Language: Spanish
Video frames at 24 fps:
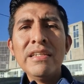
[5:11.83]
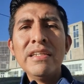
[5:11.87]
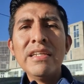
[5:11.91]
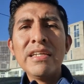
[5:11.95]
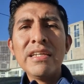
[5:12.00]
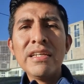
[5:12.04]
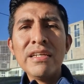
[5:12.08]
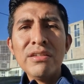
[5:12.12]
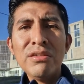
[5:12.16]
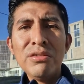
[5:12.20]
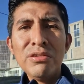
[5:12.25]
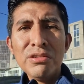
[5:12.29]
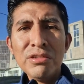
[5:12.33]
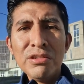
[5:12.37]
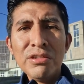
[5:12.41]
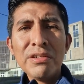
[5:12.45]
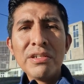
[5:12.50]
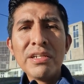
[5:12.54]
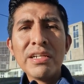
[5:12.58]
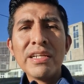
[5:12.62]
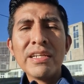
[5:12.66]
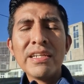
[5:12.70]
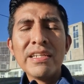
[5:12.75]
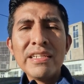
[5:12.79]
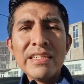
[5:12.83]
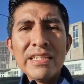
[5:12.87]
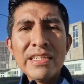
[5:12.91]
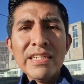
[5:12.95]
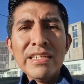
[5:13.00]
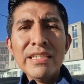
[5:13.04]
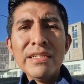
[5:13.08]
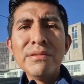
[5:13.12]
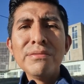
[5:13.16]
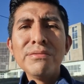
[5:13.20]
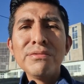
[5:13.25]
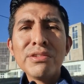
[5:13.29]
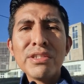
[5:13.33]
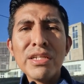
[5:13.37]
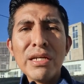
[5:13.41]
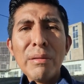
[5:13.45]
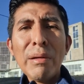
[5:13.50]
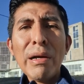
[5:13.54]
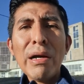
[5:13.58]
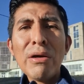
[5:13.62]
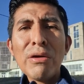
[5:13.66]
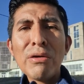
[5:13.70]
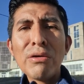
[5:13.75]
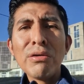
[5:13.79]
de que Dios requiere un
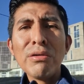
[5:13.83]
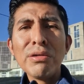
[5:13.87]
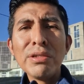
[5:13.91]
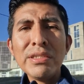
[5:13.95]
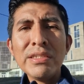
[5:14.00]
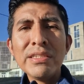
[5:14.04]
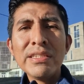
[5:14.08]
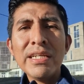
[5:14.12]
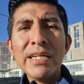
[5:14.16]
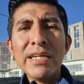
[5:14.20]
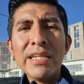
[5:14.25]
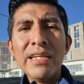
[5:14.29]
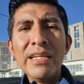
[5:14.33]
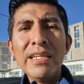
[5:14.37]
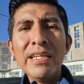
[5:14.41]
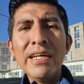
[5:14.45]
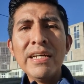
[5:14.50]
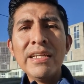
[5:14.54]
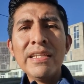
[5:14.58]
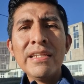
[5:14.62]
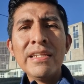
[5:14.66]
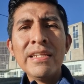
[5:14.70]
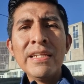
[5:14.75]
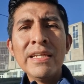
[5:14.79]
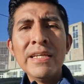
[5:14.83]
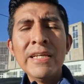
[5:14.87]
trabajo con integridad.